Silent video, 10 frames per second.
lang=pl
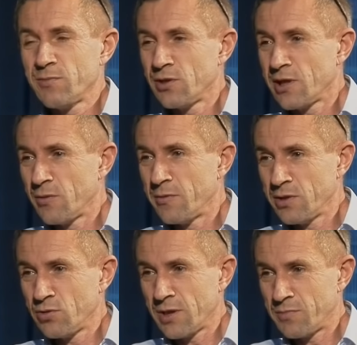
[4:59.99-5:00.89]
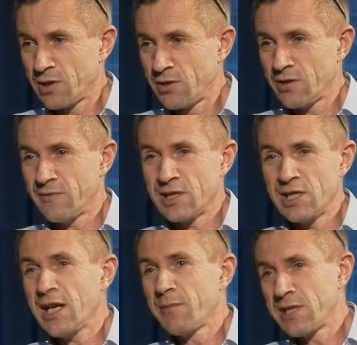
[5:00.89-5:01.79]
żeby do tego momentu się przygotować.
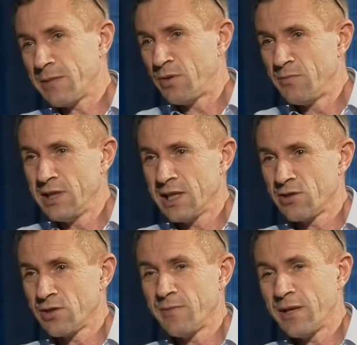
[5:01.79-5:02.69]
Nie jakby zapominać o tym